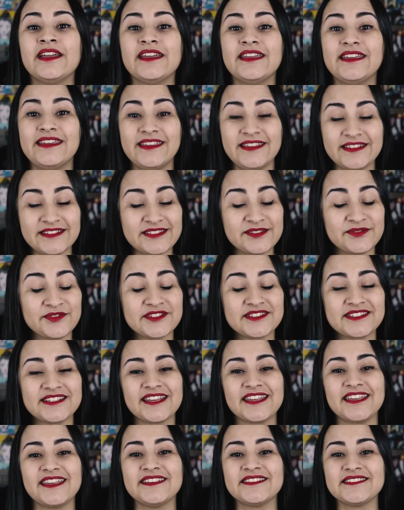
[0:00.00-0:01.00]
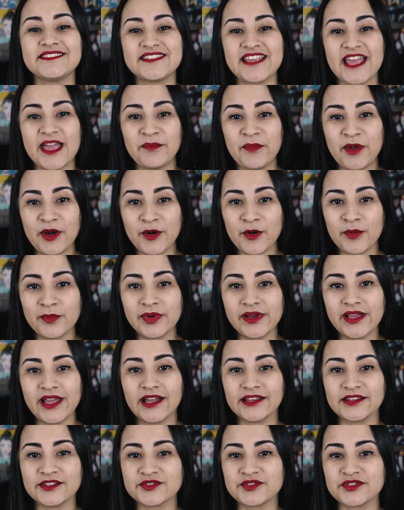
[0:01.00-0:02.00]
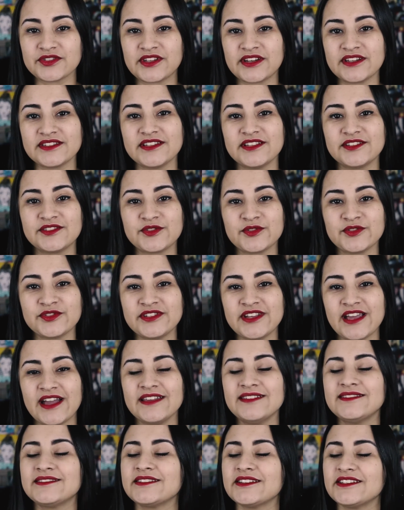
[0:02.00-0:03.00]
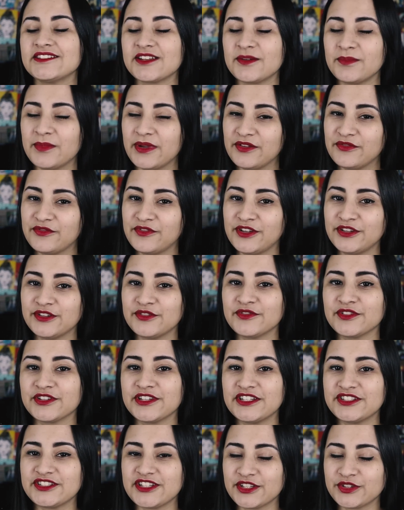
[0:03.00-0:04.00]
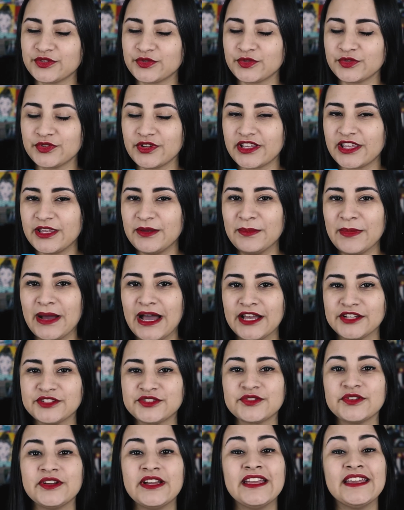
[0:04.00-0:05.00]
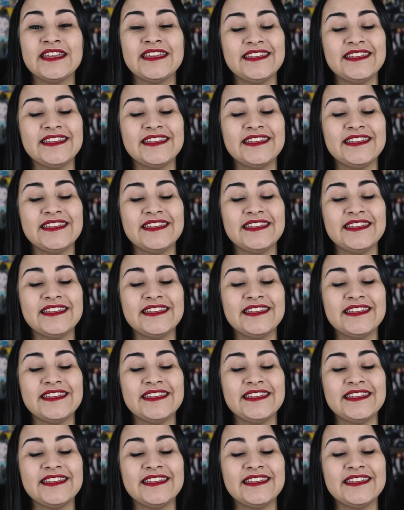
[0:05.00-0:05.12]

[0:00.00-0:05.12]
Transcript: E se você quiser me acompanhar nas outras redes sociais, seja bem-vindo, vou deixar tudo aqui embaixo.